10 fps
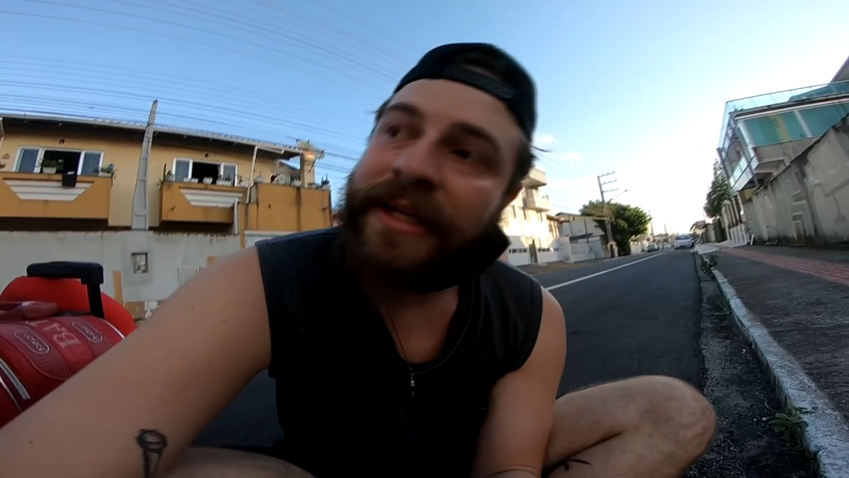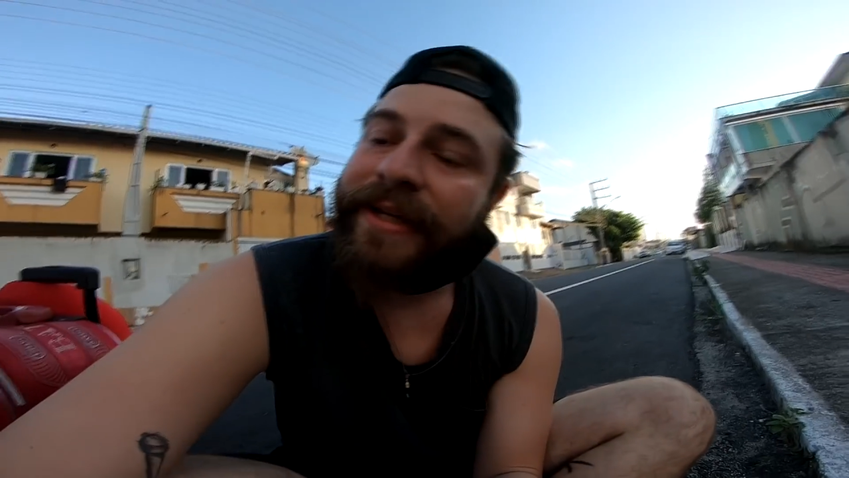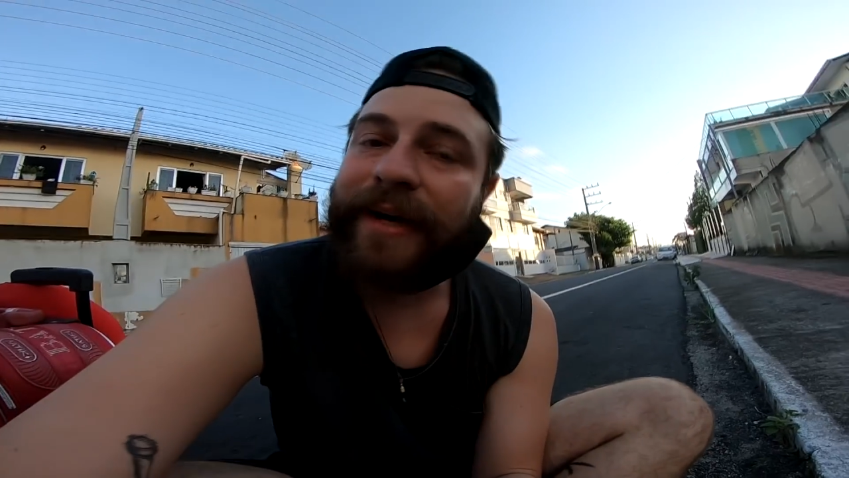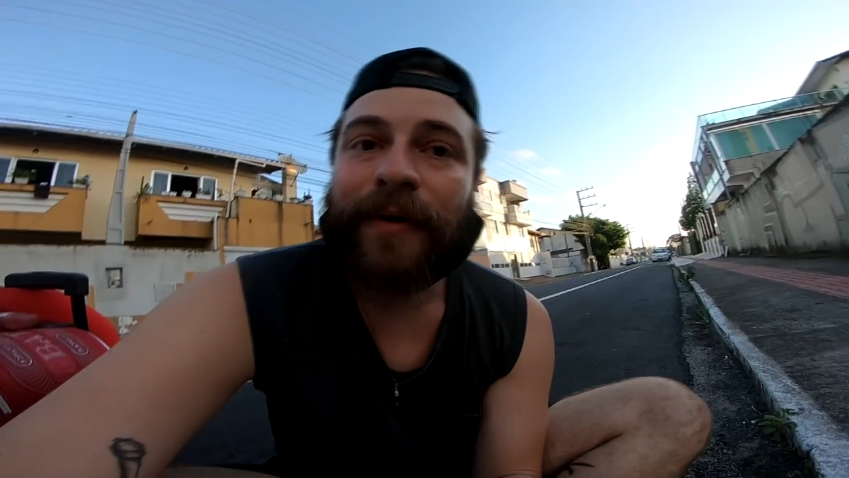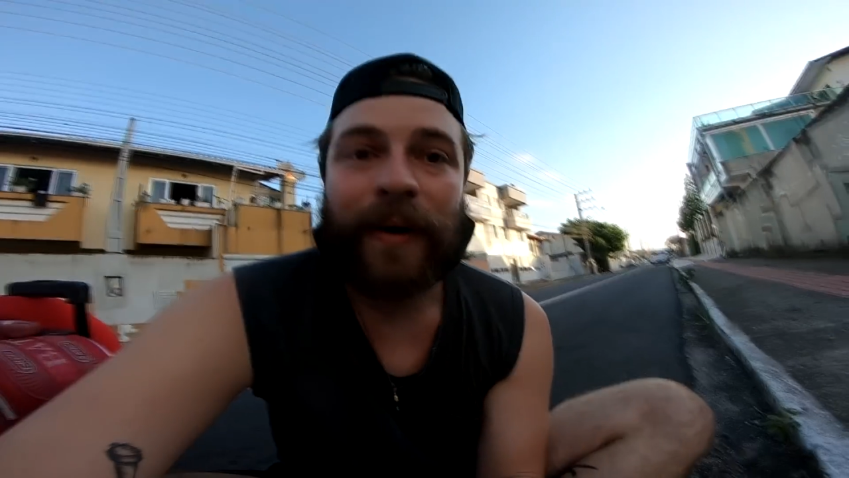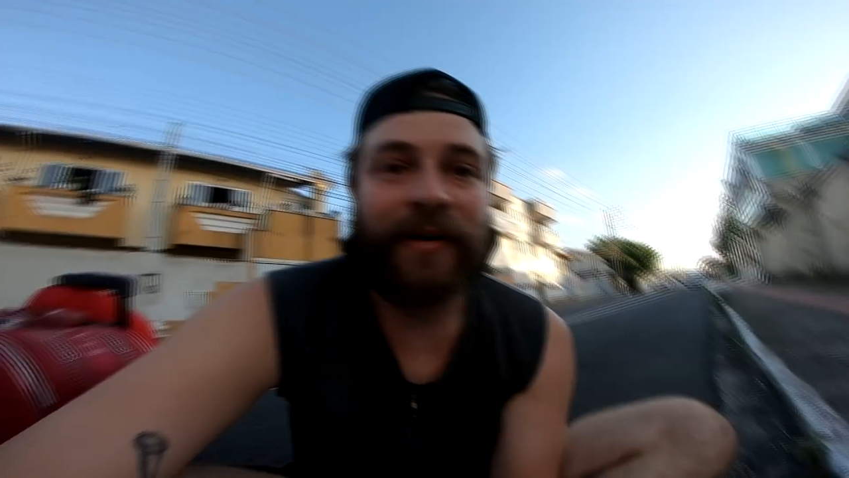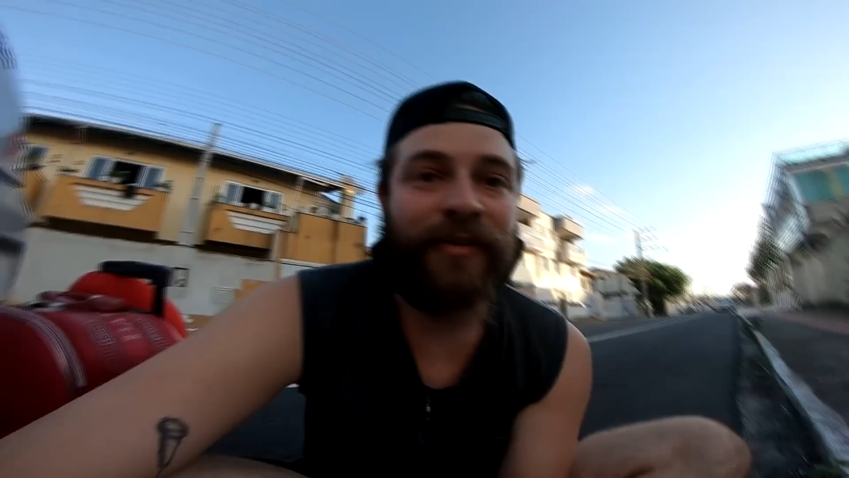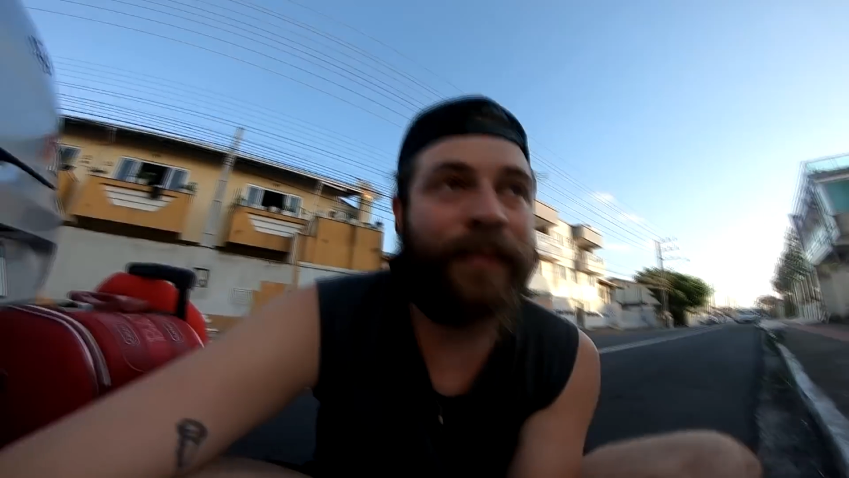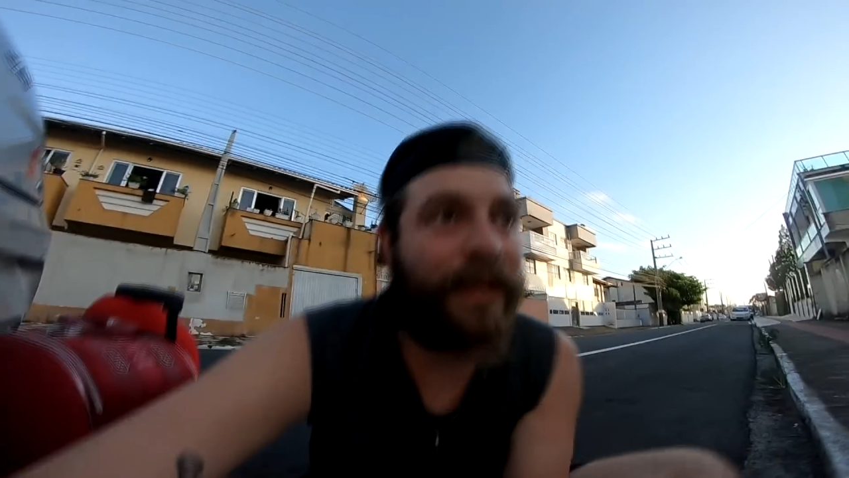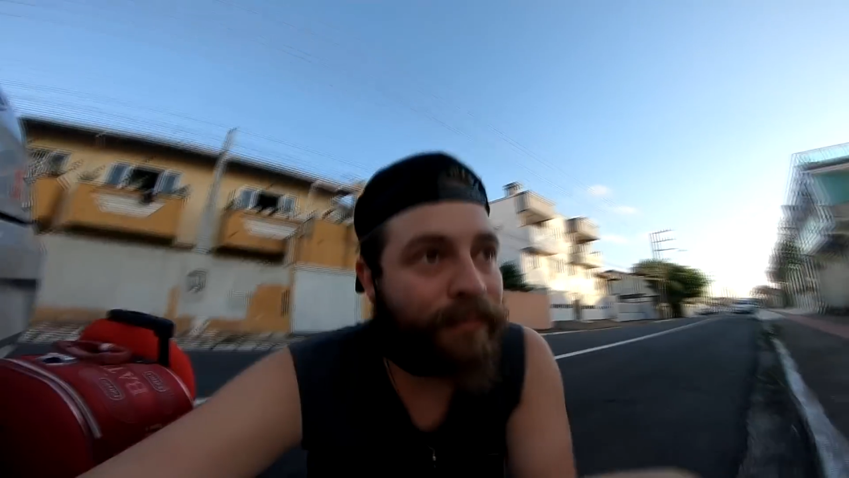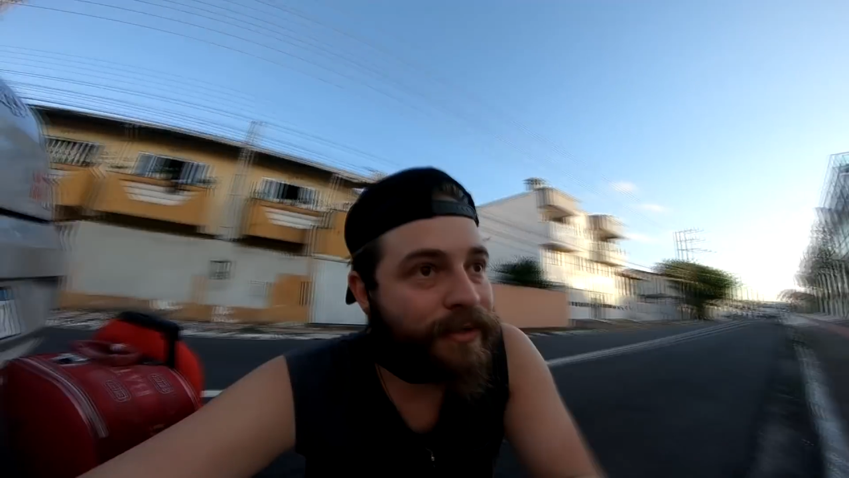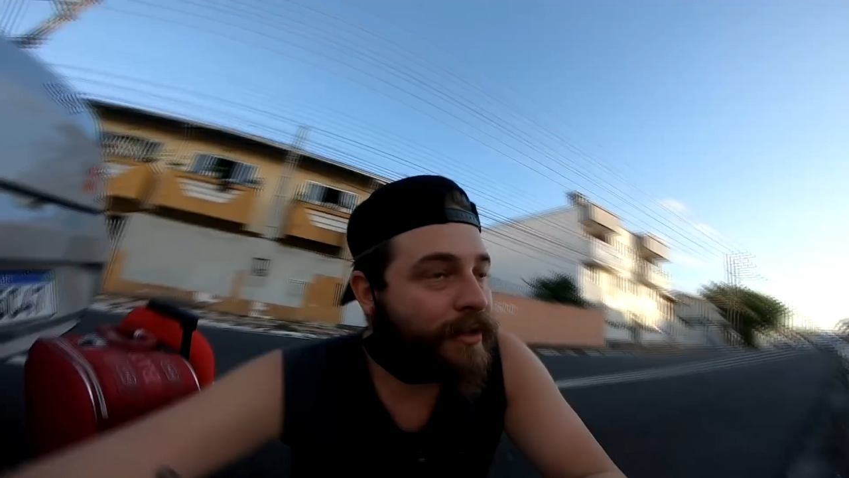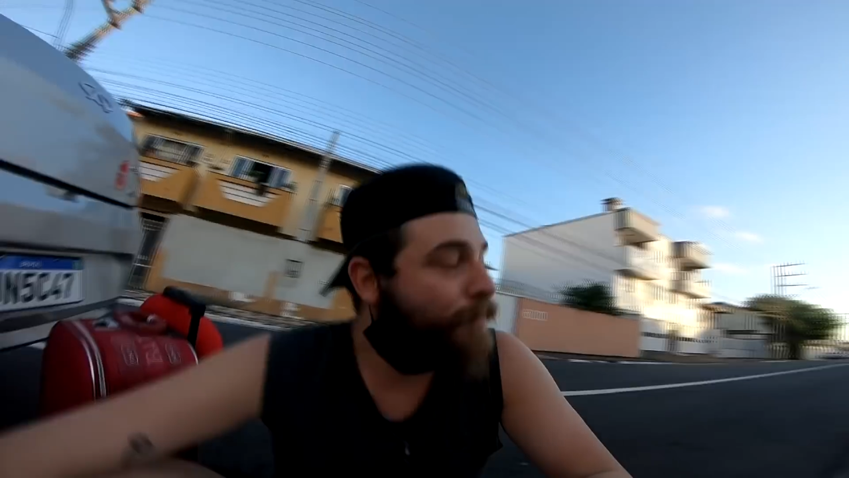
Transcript: E agora, família? Puta,